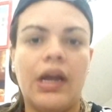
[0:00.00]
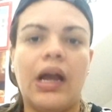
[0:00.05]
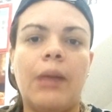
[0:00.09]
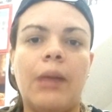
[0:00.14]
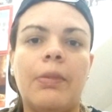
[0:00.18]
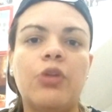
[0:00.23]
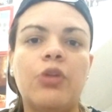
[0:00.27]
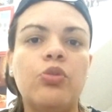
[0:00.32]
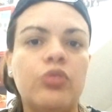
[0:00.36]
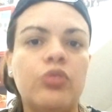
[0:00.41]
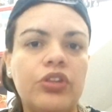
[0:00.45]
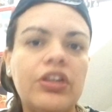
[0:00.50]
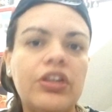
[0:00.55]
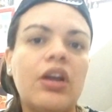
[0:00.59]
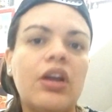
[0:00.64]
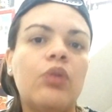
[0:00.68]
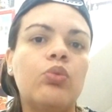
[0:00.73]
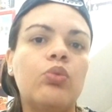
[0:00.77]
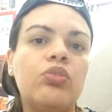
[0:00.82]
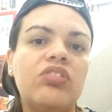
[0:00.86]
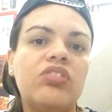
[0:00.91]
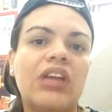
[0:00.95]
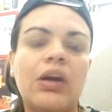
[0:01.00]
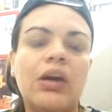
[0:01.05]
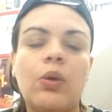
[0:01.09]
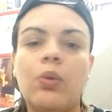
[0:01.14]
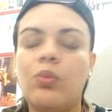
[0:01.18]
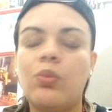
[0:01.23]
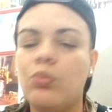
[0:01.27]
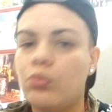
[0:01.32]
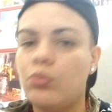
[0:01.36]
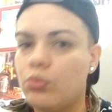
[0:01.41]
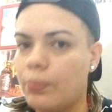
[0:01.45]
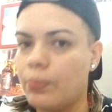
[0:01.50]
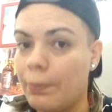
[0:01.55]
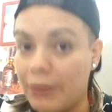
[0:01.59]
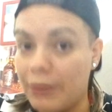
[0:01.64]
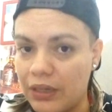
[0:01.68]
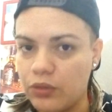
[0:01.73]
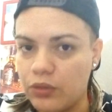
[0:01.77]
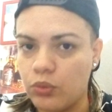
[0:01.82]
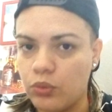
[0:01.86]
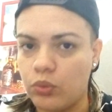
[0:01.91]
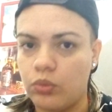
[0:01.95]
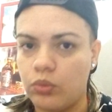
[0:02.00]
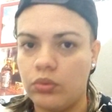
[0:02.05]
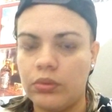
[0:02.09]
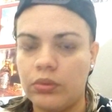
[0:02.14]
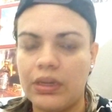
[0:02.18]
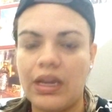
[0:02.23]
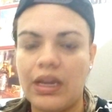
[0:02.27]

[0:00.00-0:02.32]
a maioria usa branco